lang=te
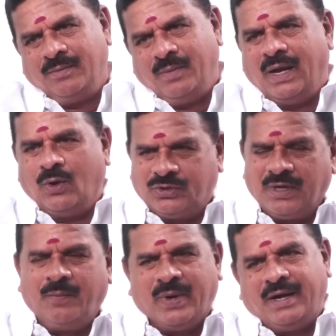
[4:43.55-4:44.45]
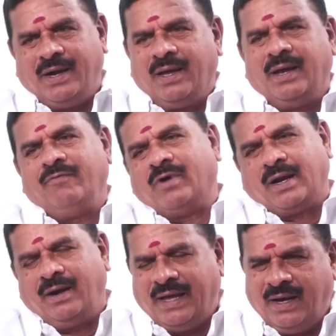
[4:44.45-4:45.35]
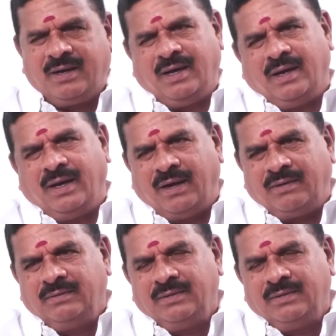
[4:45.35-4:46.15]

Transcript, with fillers: మీరు అవసరం పార్టీకి అని వారు డైరెక్ట్గా అన్నారు